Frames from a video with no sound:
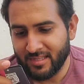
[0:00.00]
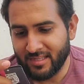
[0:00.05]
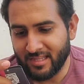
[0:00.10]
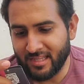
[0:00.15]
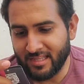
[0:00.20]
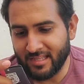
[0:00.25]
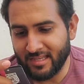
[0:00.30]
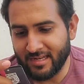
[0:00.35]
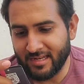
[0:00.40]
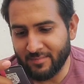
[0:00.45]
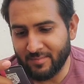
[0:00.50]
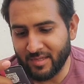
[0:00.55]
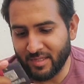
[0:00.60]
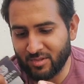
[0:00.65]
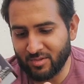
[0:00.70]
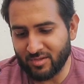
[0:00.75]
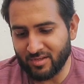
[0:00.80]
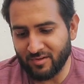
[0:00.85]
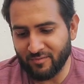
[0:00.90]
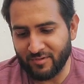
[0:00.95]
Tiene
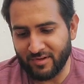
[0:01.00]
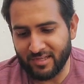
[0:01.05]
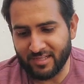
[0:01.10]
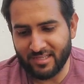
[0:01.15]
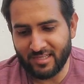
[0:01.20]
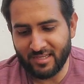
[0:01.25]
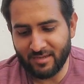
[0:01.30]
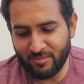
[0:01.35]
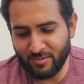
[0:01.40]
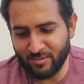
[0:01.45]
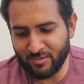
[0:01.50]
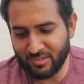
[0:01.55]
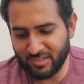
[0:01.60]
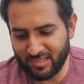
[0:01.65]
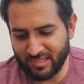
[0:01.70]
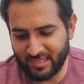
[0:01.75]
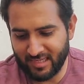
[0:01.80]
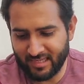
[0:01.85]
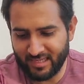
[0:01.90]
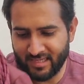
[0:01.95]
elementos reflectivos
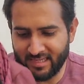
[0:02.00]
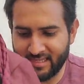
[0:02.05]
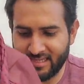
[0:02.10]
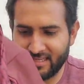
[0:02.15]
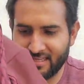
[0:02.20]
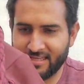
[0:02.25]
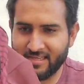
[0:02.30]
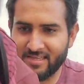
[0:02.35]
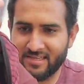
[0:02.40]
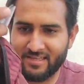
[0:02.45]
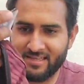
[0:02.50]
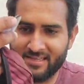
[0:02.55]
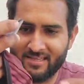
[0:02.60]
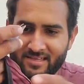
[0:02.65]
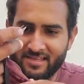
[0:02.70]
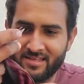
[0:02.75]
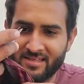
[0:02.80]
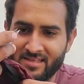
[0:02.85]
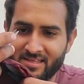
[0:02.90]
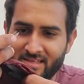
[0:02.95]
que
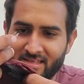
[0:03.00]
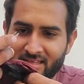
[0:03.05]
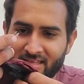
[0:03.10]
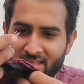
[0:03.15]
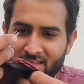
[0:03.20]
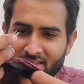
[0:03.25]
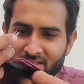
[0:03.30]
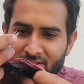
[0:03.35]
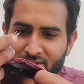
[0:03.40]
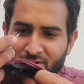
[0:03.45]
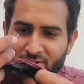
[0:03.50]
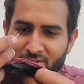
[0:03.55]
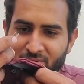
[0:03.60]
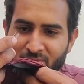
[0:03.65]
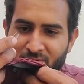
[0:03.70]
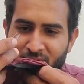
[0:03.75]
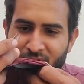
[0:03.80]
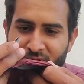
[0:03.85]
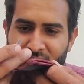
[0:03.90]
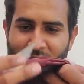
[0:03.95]
yo no veo